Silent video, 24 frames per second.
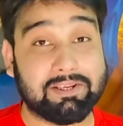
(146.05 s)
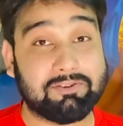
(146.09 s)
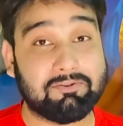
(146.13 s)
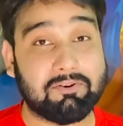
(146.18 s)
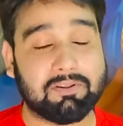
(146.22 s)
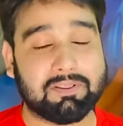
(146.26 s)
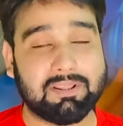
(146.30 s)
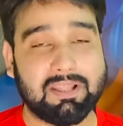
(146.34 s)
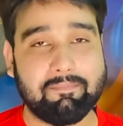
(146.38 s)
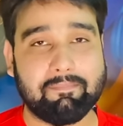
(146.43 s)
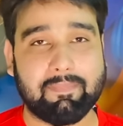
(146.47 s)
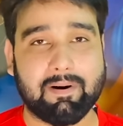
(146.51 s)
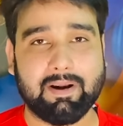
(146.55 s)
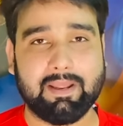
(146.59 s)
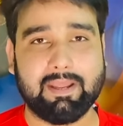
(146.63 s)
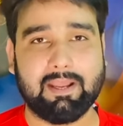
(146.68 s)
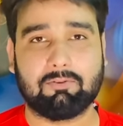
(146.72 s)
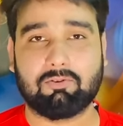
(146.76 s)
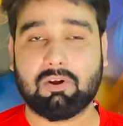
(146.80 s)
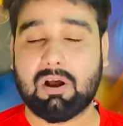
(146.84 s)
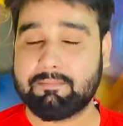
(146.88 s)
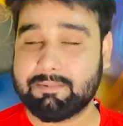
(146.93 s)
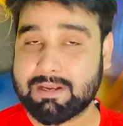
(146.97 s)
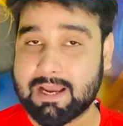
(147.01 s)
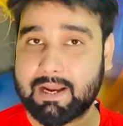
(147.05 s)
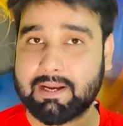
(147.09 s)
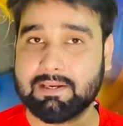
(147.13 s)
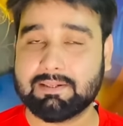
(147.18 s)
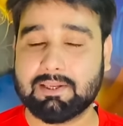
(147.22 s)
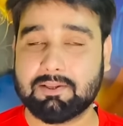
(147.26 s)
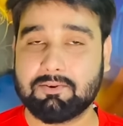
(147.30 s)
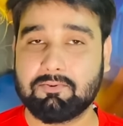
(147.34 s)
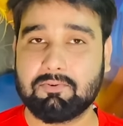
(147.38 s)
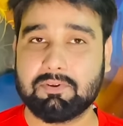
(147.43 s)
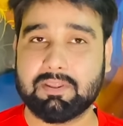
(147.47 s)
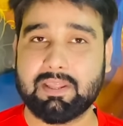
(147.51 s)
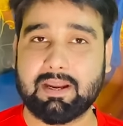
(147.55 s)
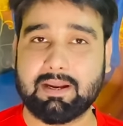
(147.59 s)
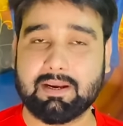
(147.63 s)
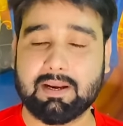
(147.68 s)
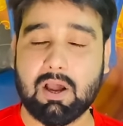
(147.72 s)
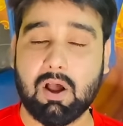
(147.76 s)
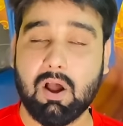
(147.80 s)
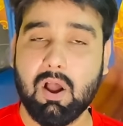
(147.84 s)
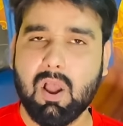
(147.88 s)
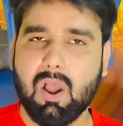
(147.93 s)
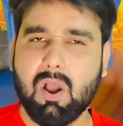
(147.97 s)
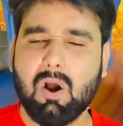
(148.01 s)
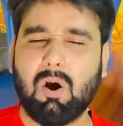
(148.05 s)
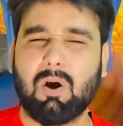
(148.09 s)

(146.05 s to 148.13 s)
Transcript: की जरूरत नहीं पड़ी है तो आप जाके जरूर देखना